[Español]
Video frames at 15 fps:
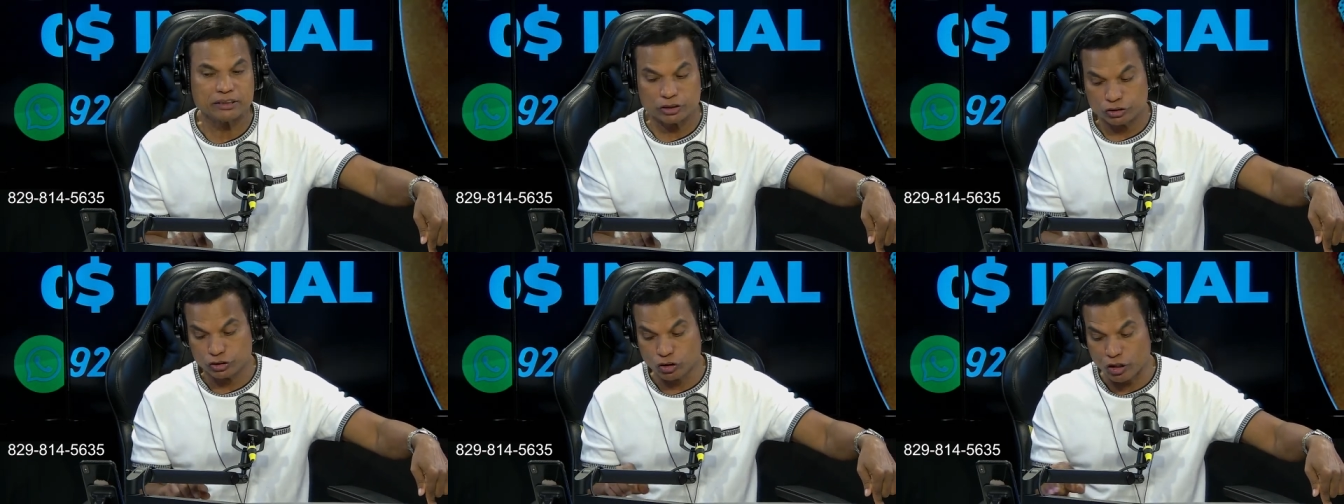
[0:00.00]

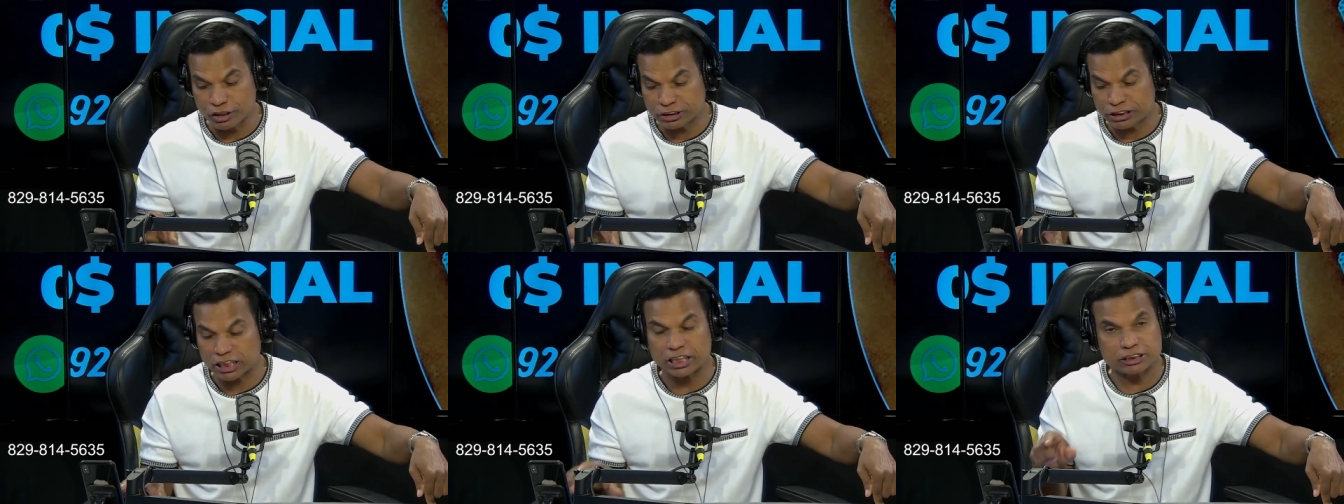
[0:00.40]
Yo
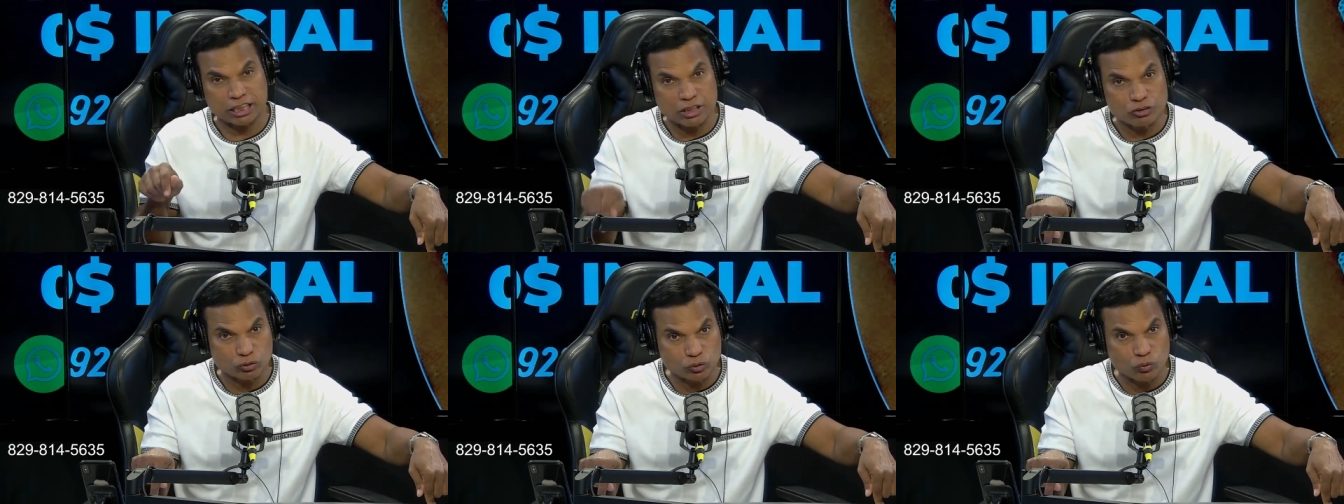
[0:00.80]
hice que está
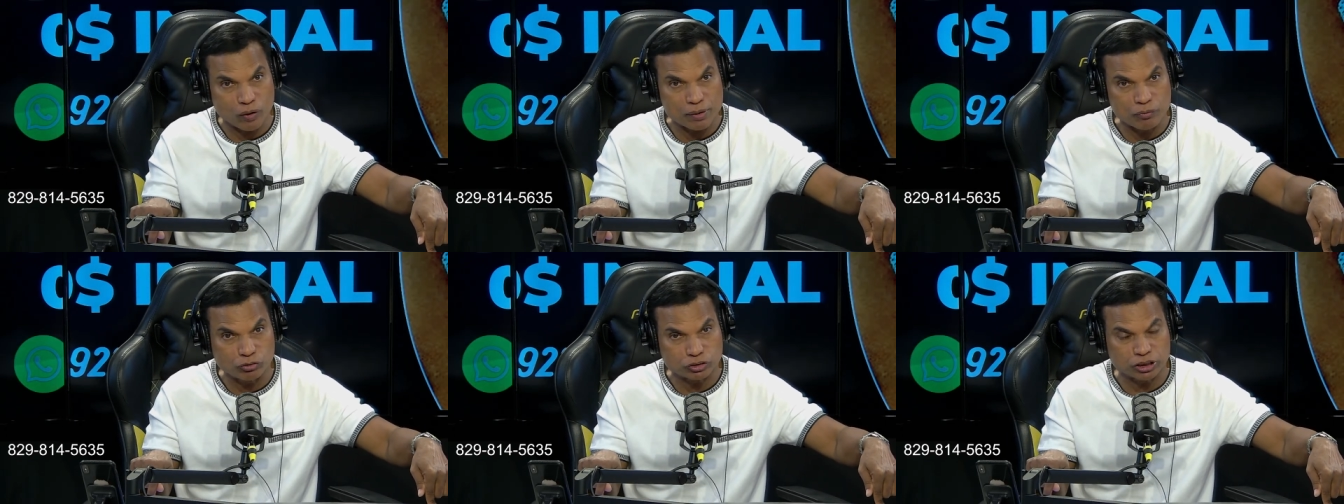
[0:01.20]
en YouTube,
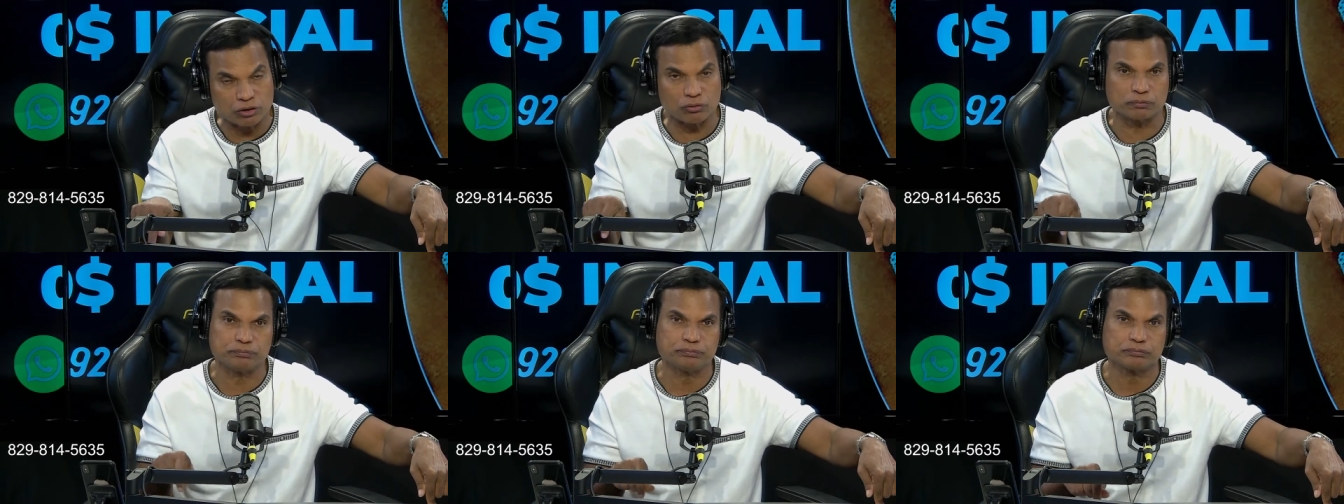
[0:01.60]
ahí
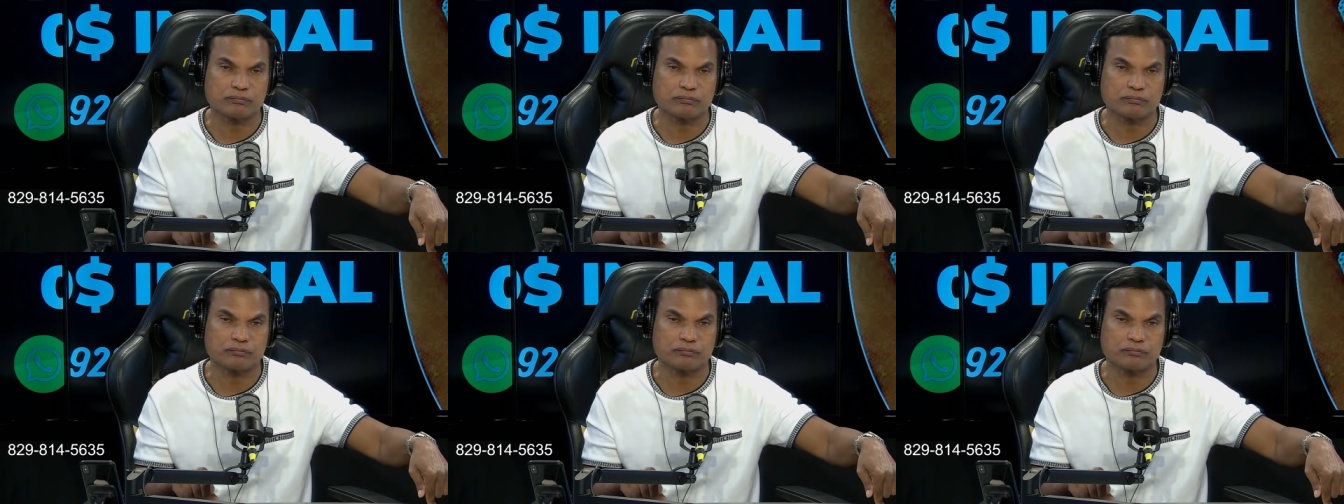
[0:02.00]
búsquenlo.